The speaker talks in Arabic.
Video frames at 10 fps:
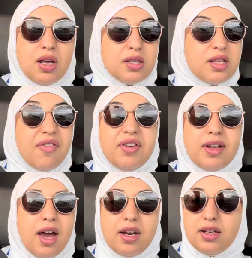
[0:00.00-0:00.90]
صافي
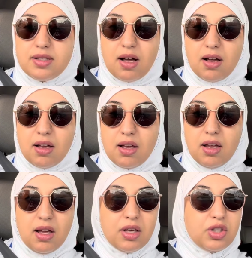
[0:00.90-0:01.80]
كارثه
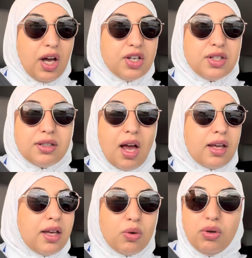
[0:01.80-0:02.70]
شي حاجه
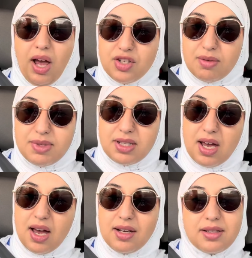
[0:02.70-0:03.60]
كيكون الحاجه
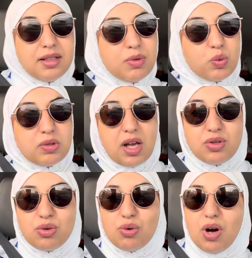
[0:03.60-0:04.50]
مزيانه تقدروا
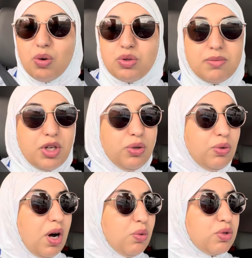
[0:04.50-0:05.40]
تخسروها
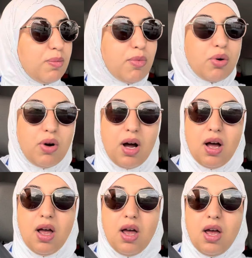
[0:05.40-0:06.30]
وتميعوها وتزمروها
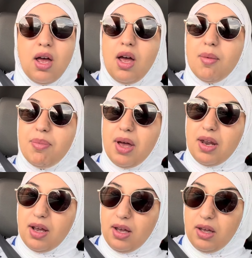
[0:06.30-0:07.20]

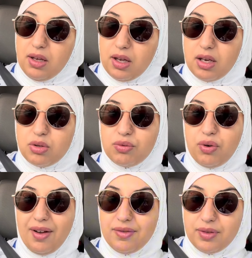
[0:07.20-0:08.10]
بارح كنشوف
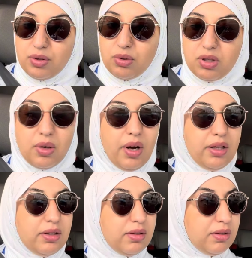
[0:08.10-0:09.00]
واحد الفيديو ديال
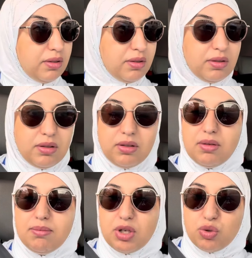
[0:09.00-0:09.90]
واحد آه،
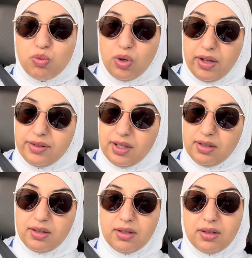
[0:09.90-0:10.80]
مجموعه
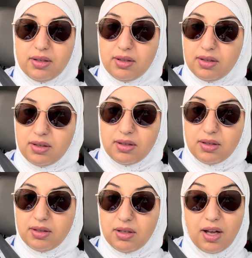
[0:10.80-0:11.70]
ديال آه،
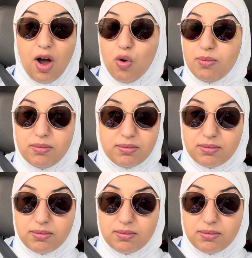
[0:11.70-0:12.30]
القوم